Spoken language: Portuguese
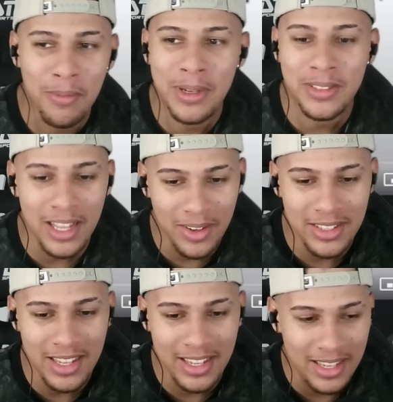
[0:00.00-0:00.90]
Vamos ajudar
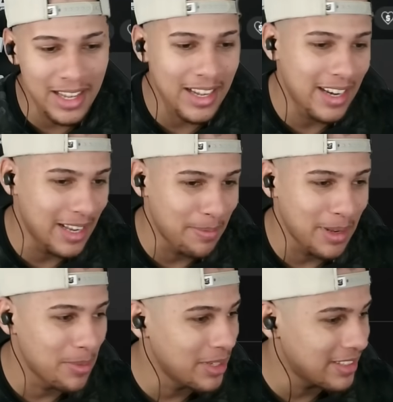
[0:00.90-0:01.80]
nós aí, galera.
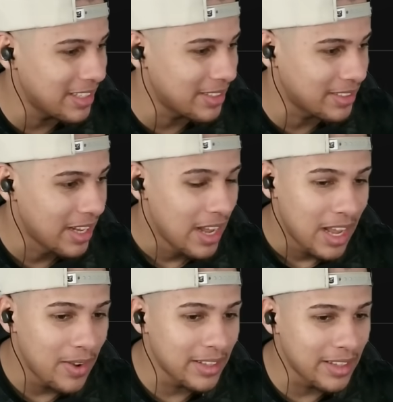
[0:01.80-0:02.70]
Pelo amor de Deus.
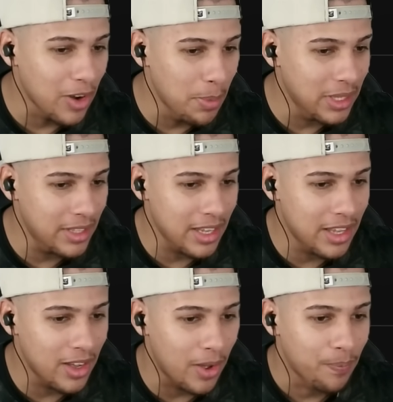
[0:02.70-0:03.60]
Eu até comentei
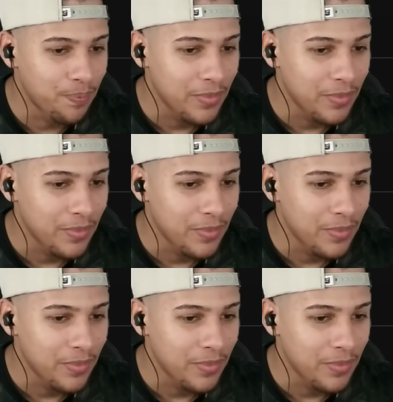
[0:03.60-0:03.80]
aqui, ó.